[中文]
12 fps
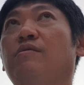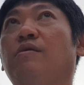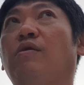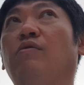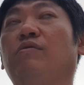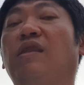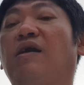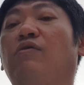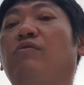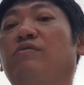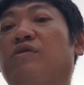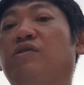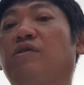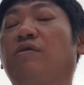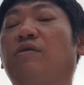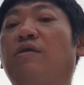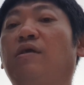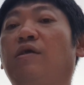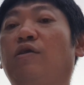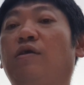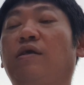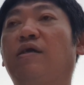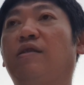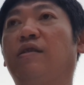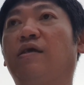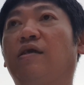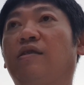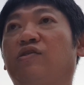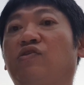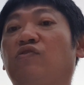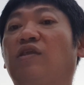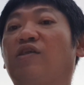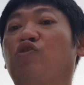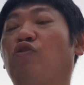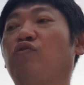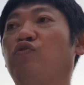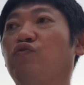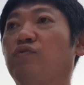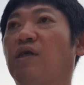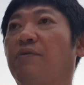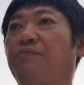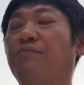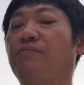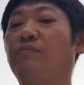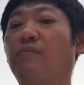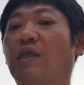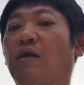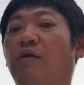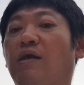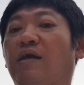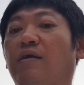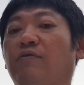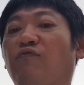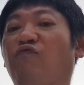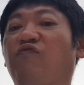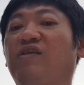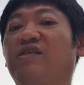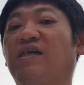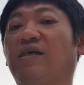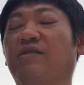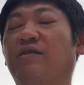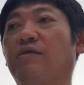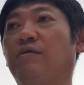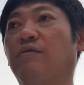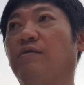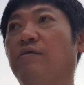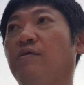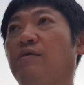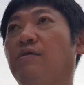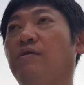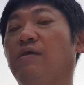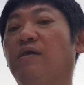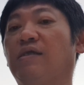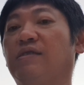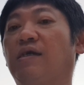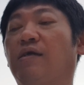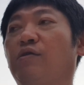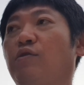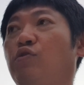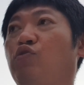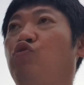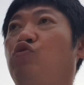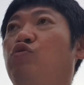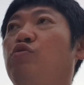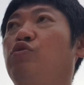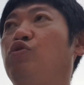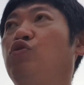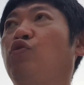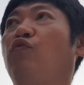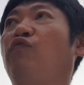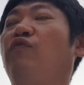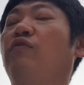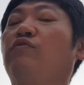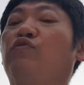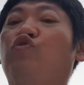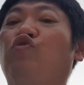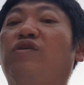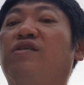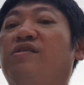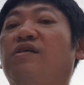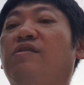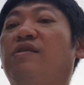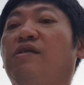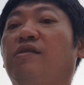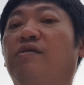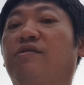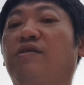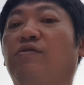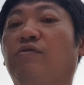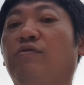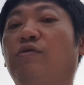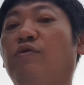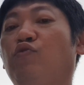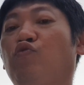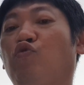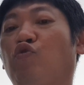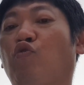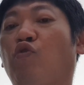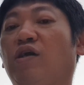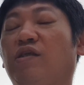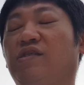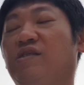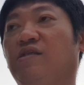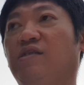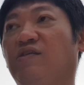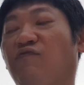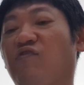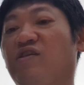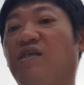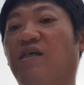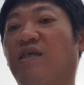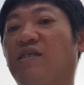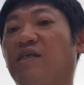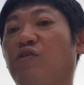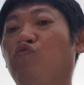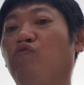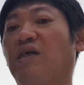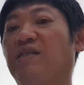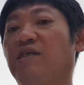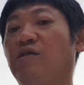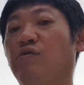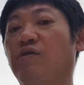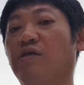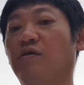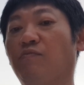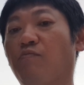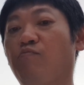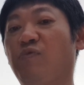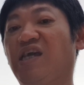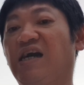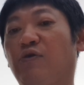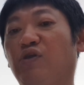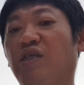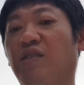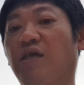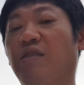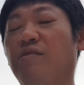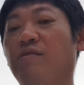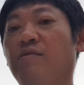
哦，然后就是迄个池碟重组啦，哦啊，分享这个，个啥，秋风吹身体的这种愉快的心情，分享大家，祝大家有一个美好的一天，